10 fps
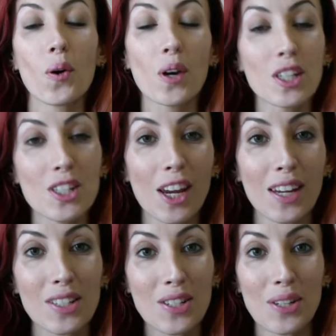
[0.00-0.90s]
Oi,
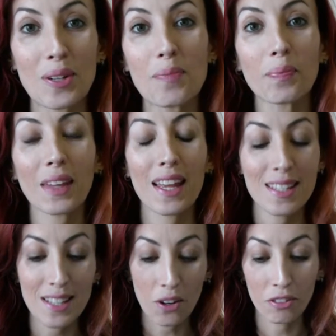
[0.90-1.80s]
gente!
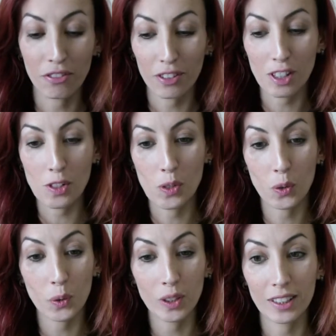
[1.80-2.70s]
Esse é o
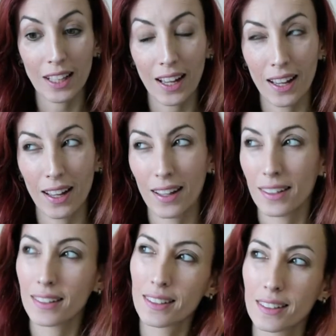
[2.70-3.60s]
vídeo
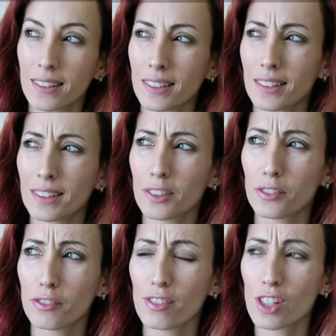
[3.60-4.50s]
da
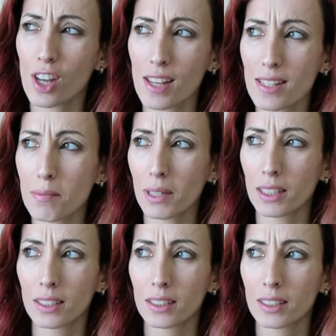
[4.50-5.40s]

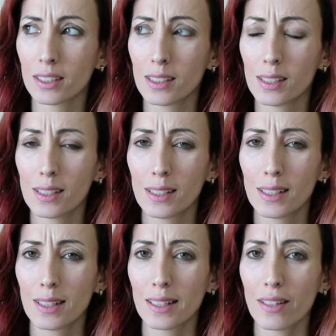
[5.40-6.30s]
vigésima,
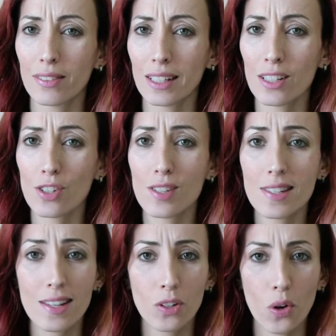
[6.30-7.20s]
na verdade
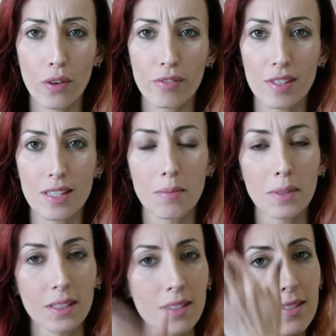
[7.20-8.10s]
19
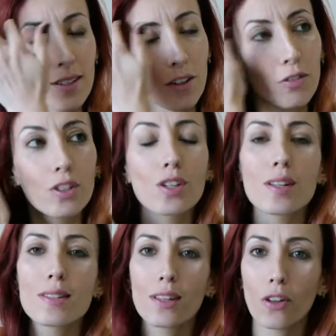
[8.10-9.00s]
semanas. Eu
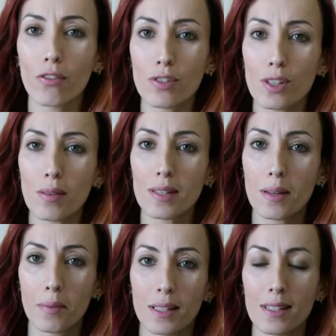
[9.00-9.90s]
fechei 19
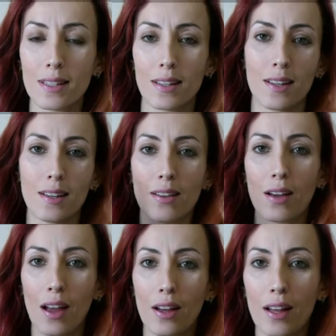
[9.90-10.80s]
semanas. É,
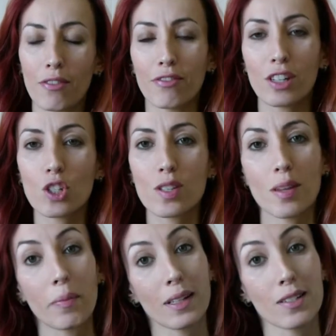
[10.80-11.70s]
a, a 20
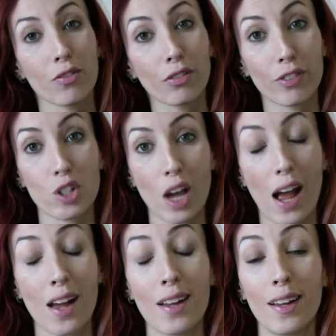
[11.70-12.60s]
semanas eu vou
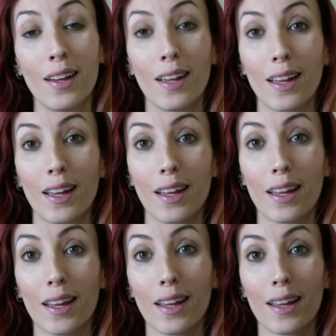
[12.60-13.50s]
fechar
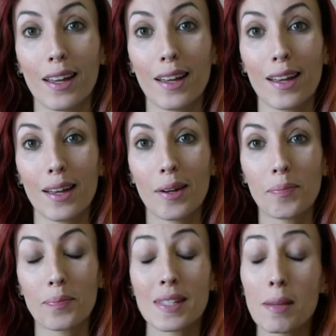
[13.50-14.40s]
é,
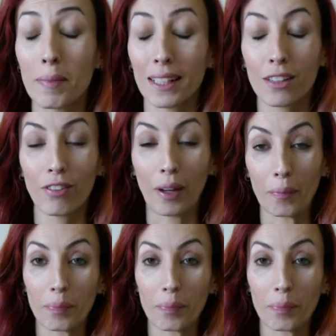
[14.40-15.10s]
semana que vem.